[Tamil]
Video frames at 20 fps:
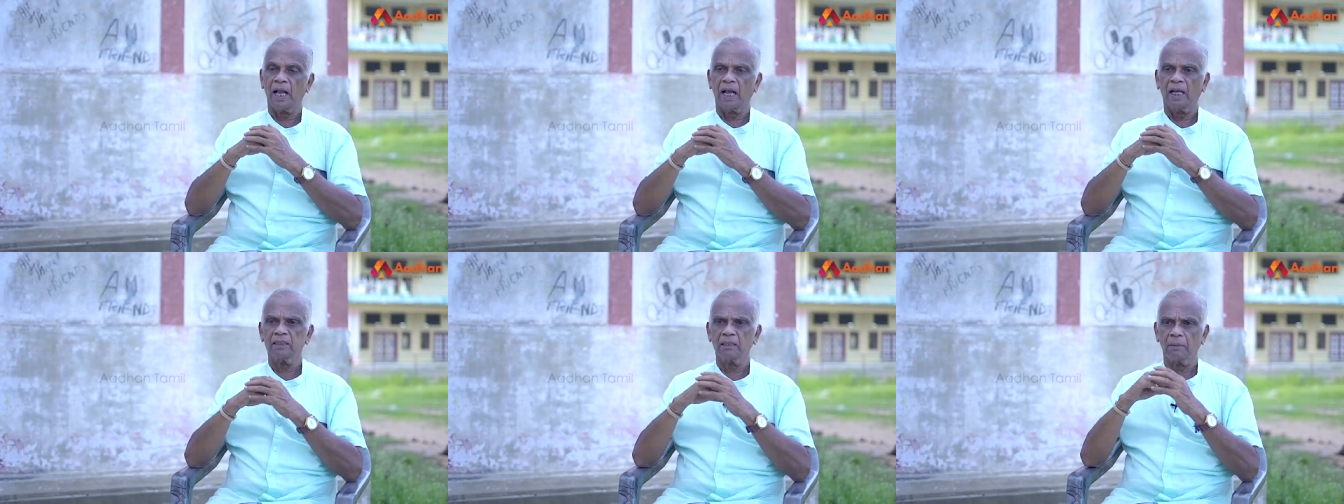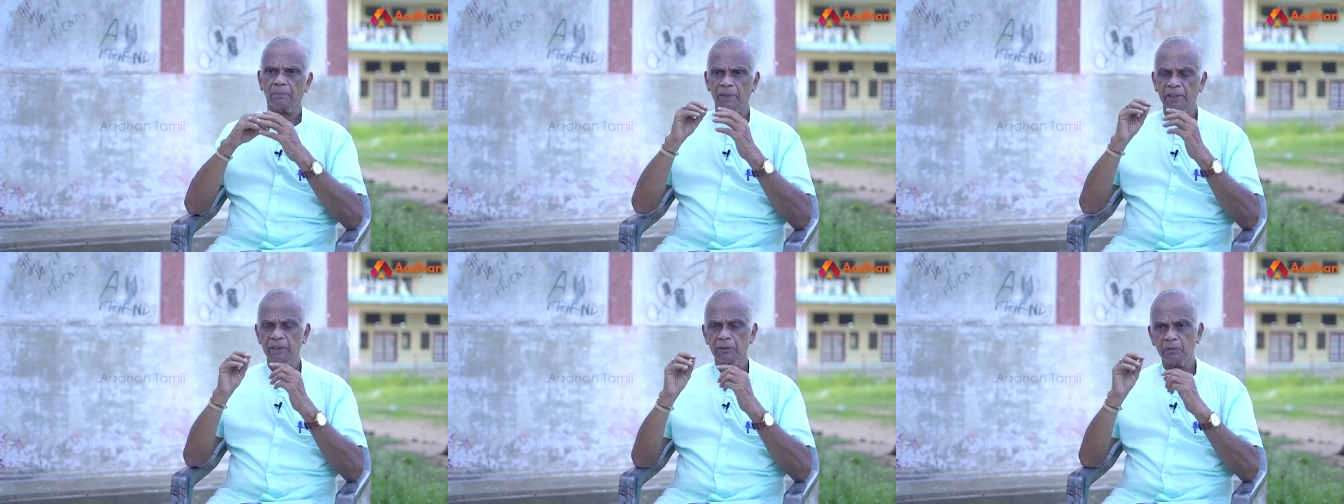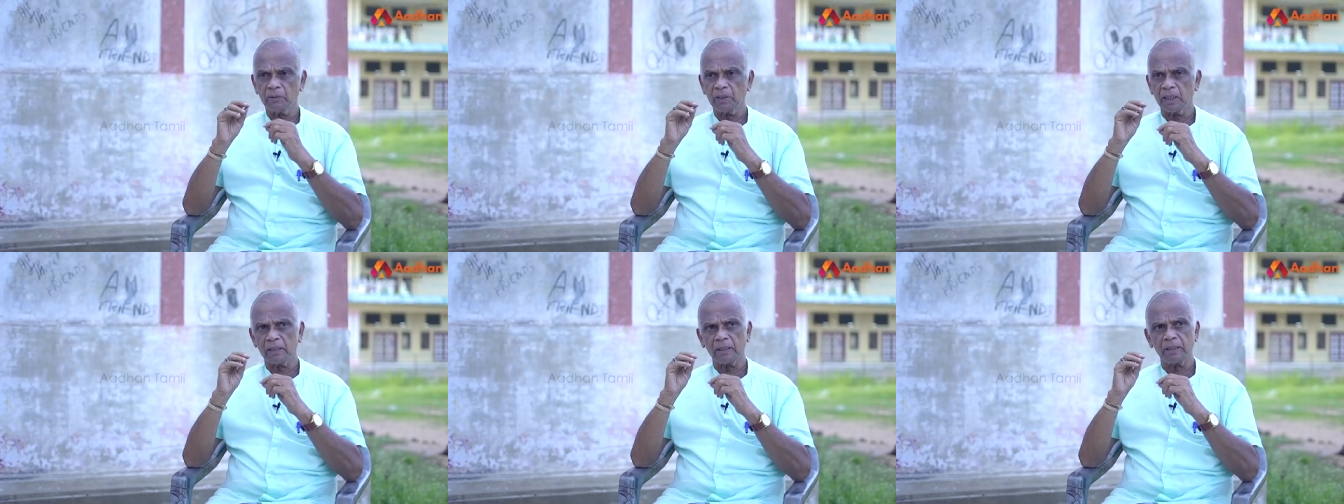அந்த
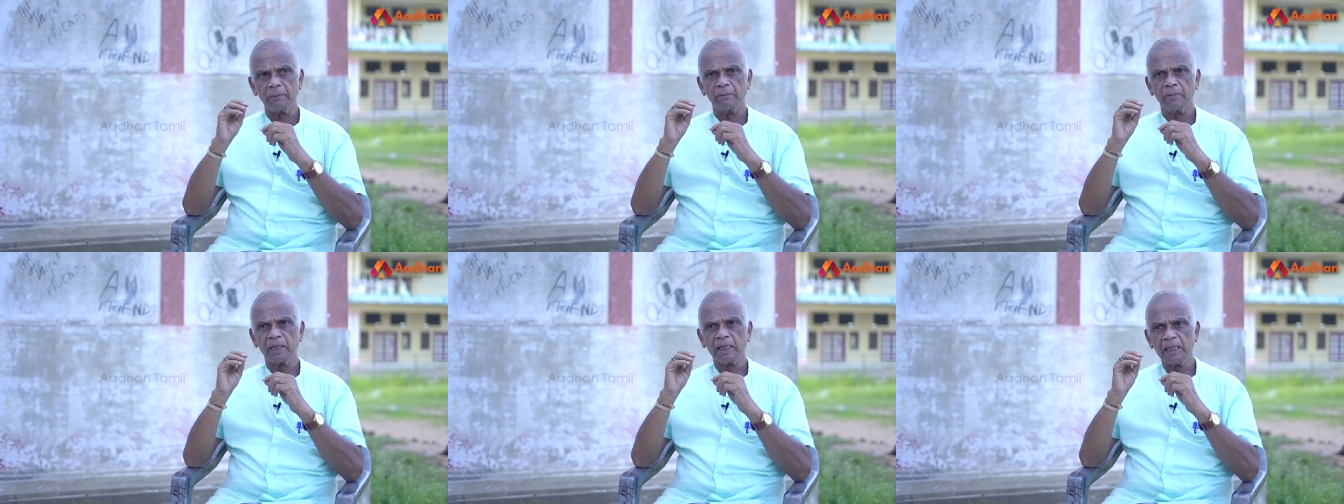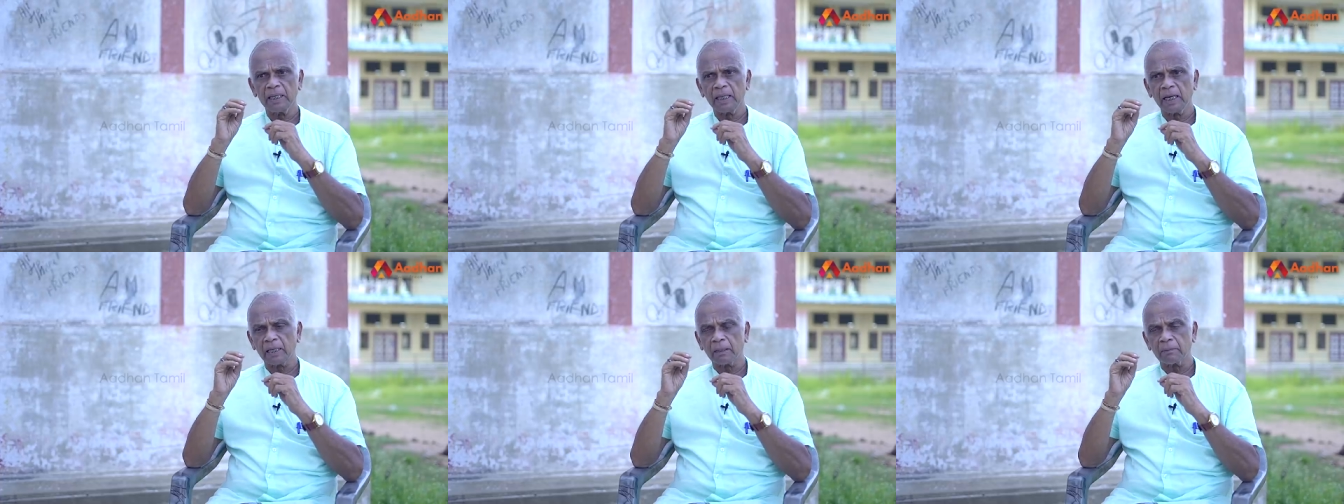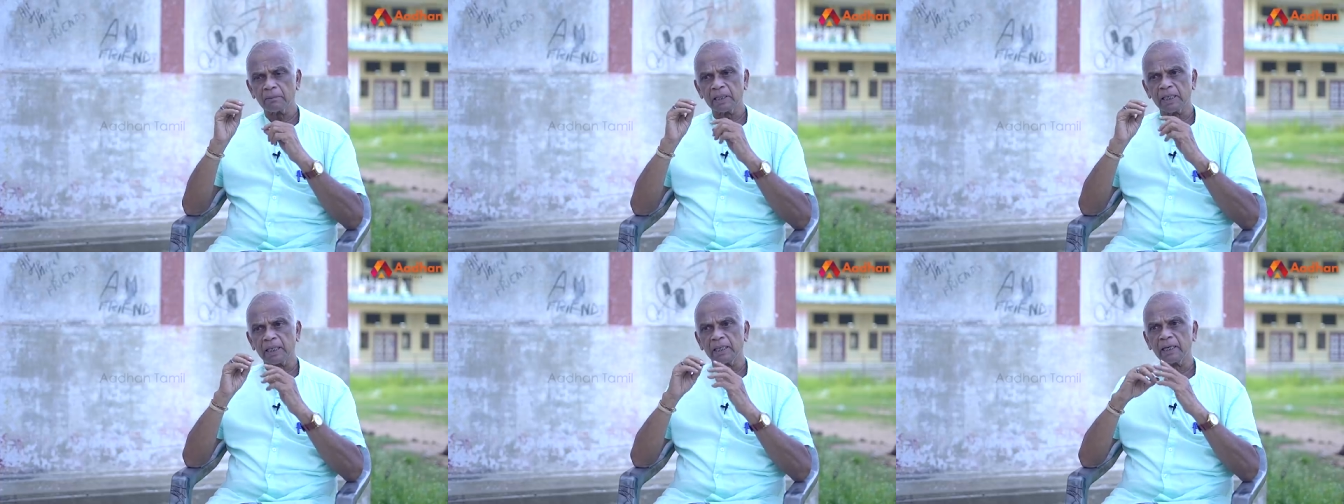பதிவில் மெயினாக
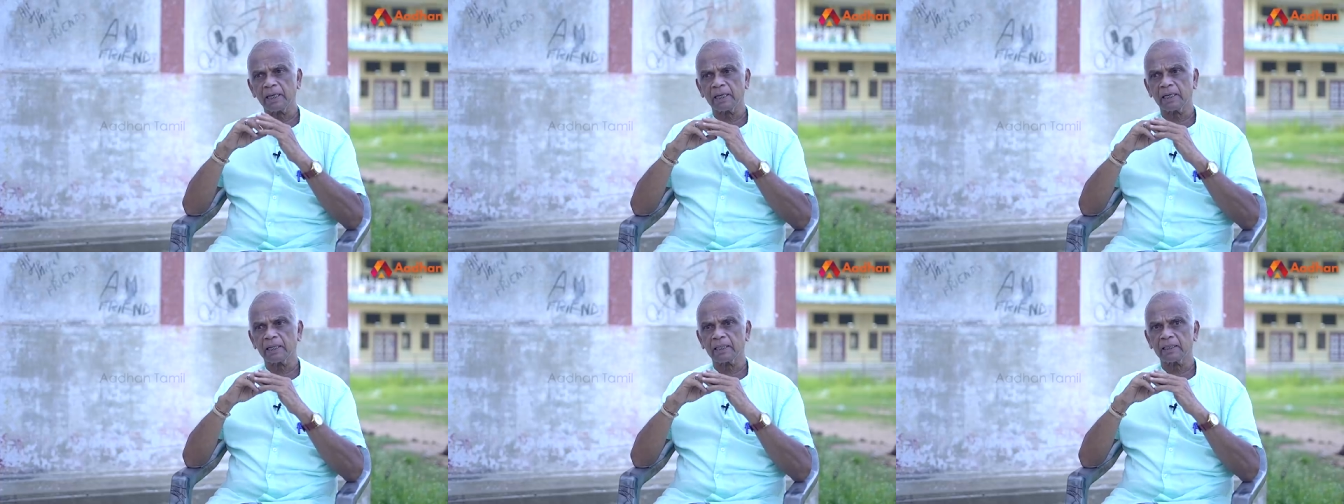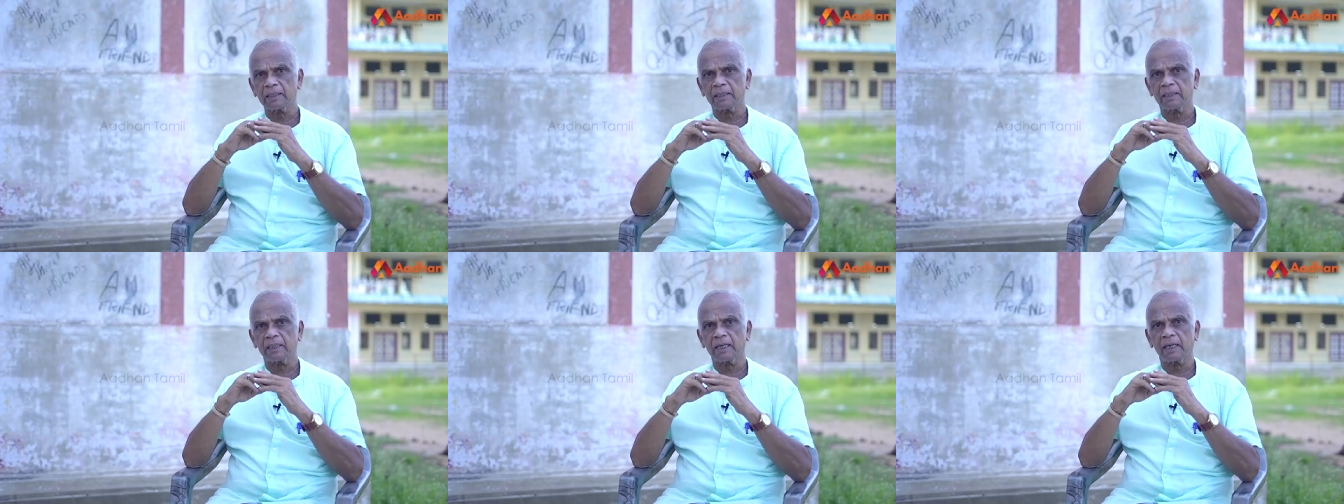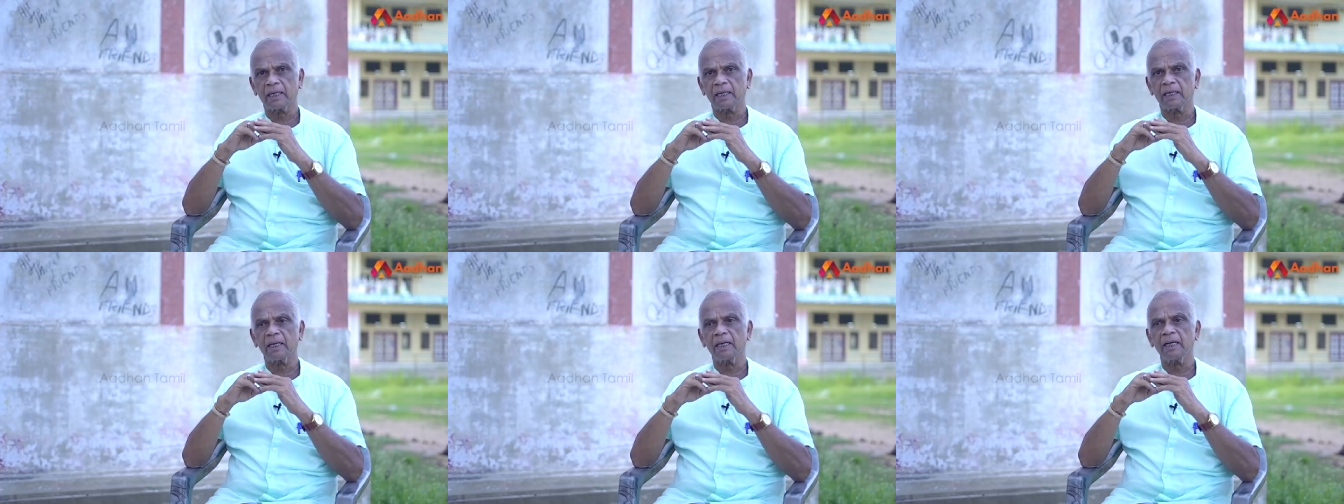நமக்கு என்ன
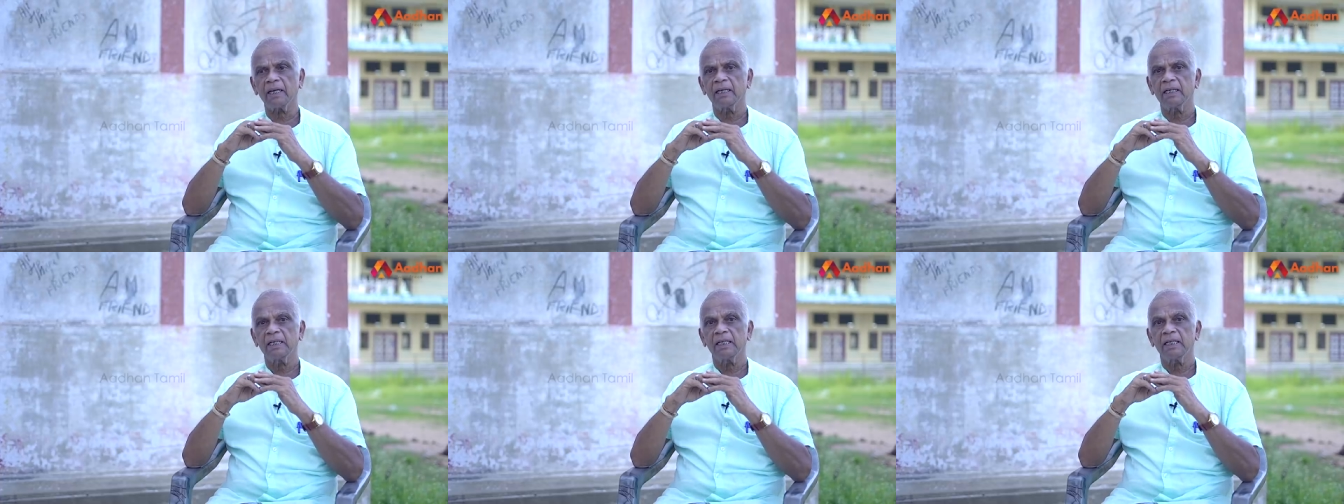கிடைக்குதுன்னாக்கா